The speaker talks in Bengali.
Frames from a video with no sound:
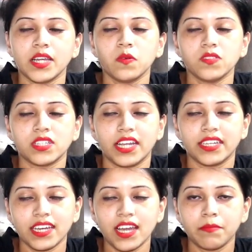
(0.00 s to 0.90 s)
দেখুন স্যার
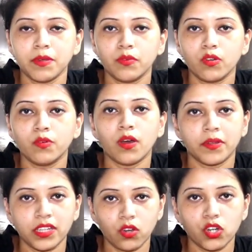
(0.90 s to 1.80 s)
এটাই আমি বলবো
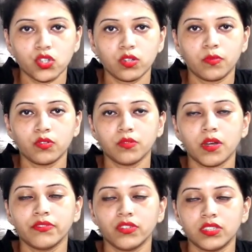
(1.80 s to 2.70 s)
আমাদের দর্শক বন্ধু
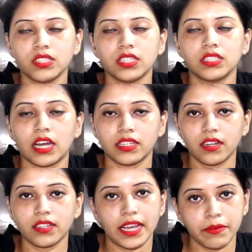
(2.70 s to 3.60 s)
বা ভিউয়ার্সদের যা
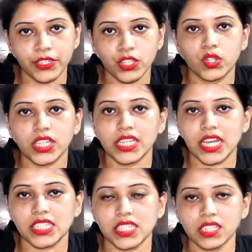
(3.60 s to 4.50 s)
যারা এই ভিডিওটা
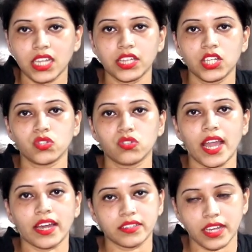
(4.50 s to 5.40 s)
দেখছেন তাদের জন্য
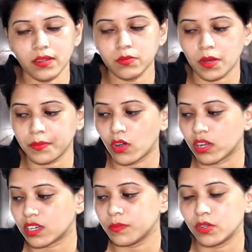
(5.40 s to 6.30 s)
একটাই আমি কথা